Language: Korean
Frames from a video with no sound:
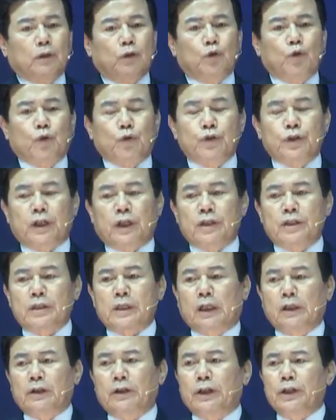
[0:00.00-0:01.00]
죽은 사
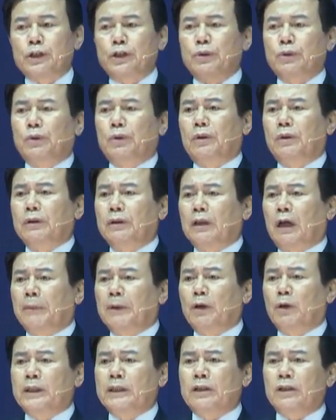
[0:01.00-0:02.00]
살려내시고
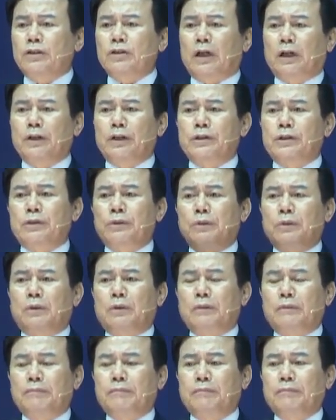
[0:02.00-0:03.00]
나병 환자
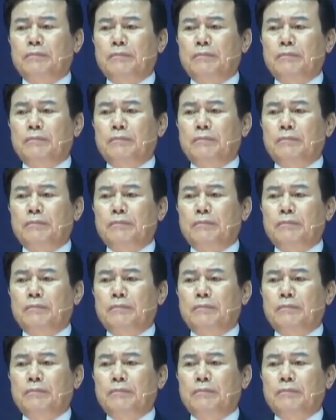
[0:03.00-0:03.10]
살리시고